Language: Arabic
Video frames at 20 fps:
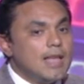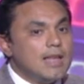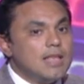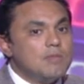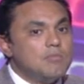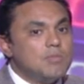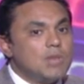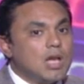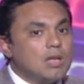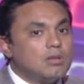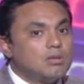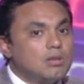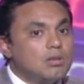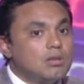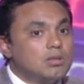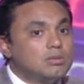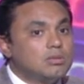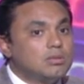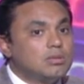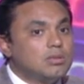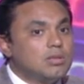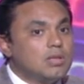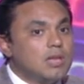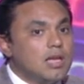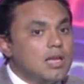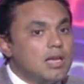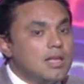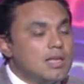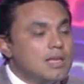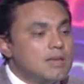الام العضلات
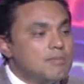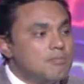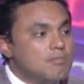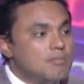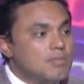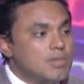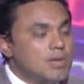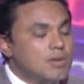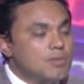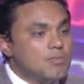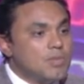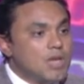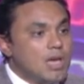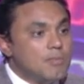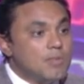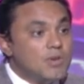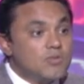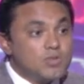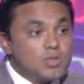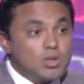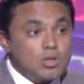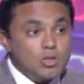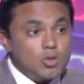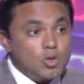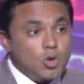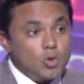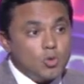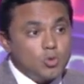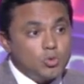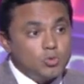الام مفصل
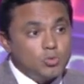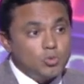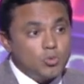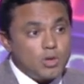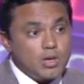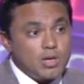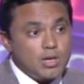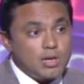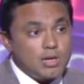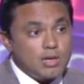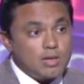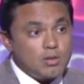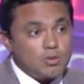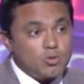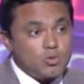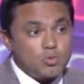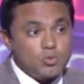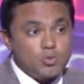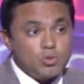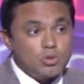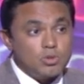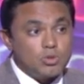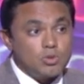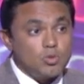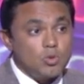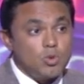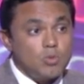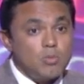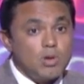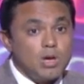الحوض وخشونه
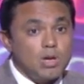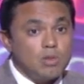الركبه